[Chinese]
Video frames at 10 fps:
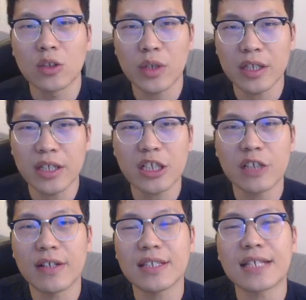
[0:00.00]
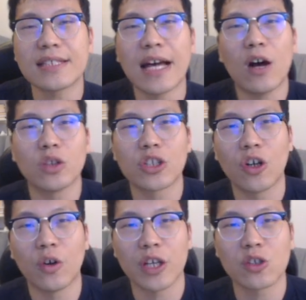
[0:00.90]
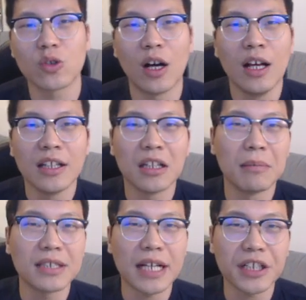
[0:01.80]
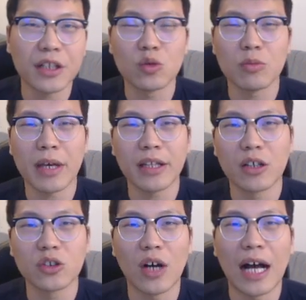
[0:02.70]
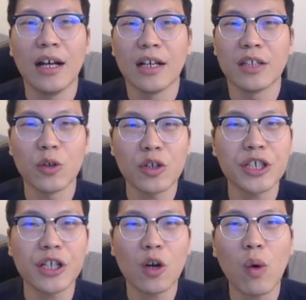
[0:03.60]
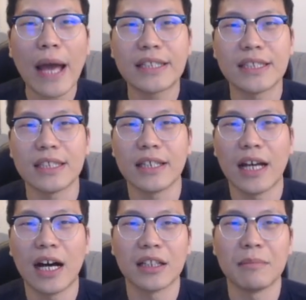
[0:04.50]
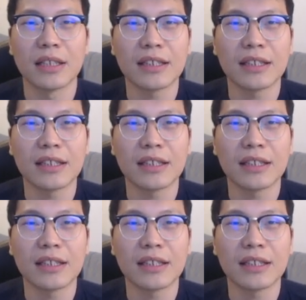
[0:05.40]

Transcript: 所以叶诗文在赛后的时候也说，那么在这个局面当中啊，由于是一个快棋啊，那么